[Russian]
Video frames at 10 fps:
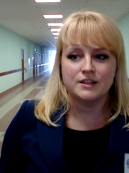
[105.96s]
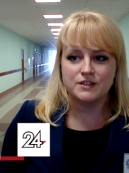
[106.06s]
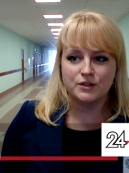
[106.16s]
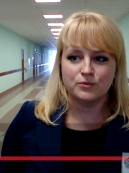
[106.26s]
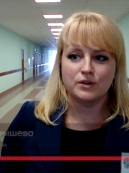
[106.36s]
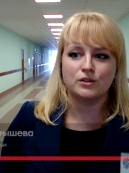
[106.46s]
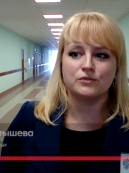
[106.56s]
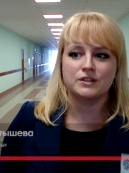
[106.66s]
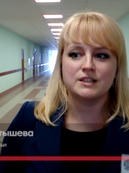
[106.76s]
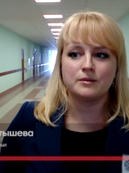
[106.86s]
Из всех
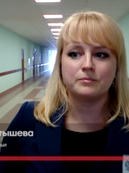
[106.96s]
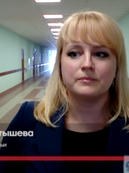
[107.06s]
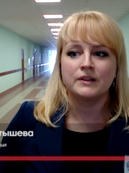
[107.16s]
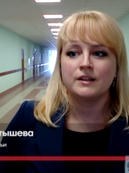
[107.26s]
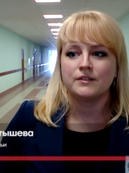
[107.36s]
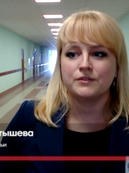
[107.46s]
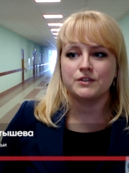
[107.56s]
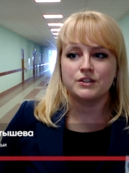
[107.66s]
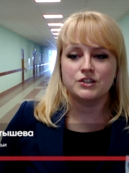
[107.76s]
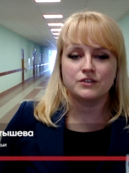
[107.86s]
уголовных дел в
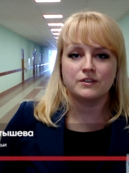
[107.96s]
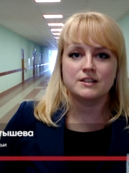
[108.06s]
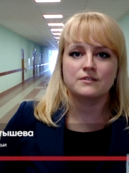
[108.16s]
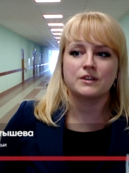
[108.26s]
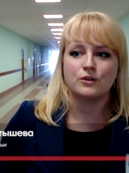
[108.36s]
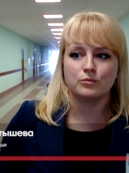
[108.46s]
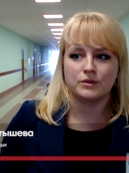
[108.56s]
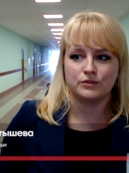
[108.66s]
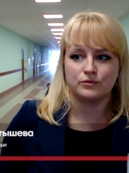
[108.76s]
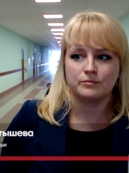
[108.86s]
2022
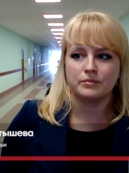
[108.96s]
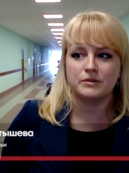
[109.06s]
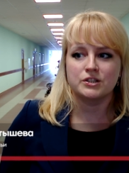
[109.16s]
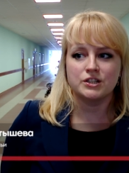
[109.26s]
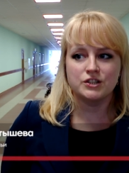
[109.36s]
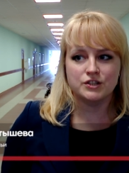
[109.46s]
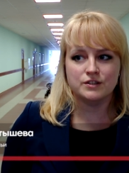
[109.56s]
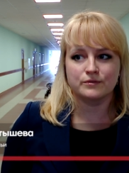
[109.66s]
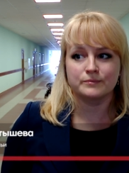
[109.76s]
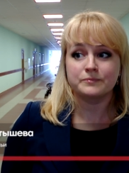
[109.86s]
году по
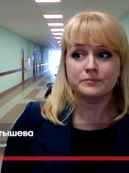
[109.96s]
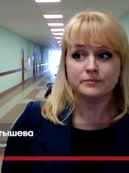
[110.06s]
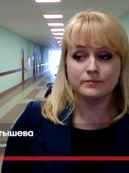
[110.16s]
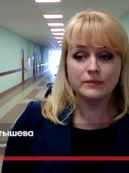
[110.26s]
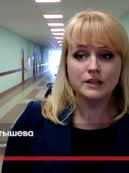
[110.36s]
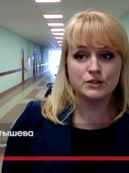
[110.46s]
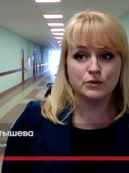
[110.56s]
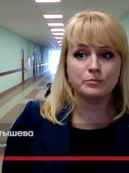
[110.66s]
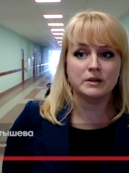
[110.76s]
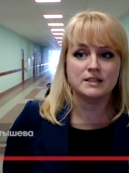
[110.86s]
мошенничеству
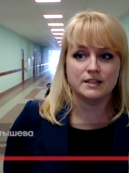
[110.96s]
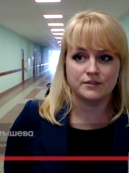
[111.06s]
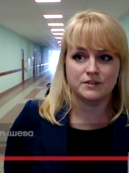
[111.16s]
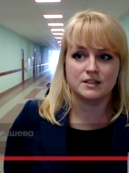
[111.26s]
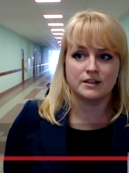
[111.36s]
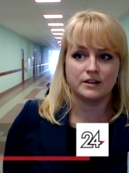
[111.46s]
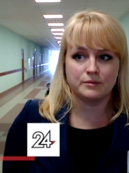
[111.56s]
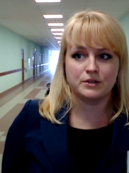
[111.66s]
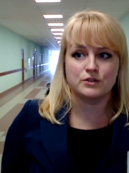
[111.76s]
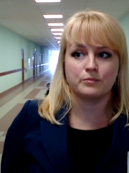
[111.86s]
40% составляют
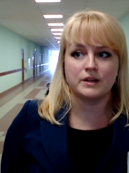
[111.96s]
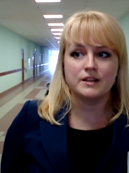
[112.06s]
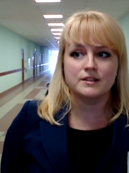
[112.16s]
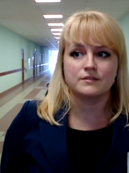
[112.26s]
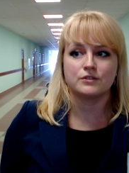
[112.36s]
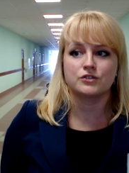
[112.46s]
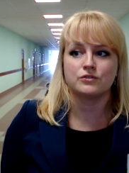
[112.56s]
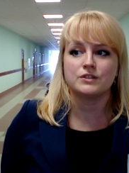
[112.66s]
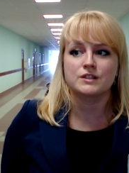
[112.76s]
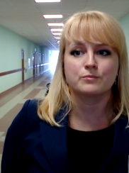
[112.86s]
преступления,
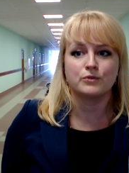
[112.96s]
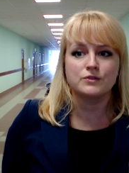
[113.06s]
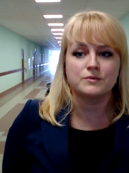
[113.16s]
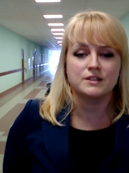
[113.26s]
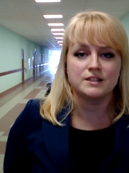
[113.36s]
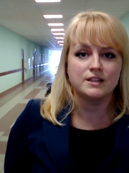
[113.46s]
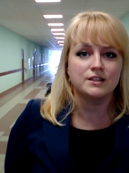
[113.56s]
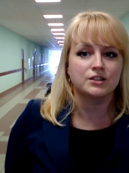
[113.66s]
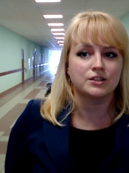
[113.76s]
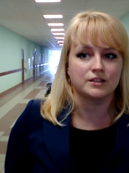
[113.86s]
совершенные с использованием сети
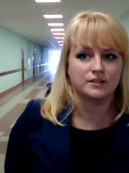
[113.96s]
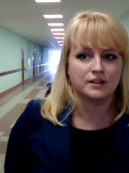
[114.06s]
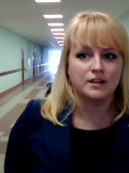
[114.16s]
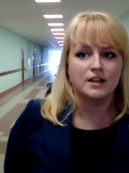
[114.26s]
интернет.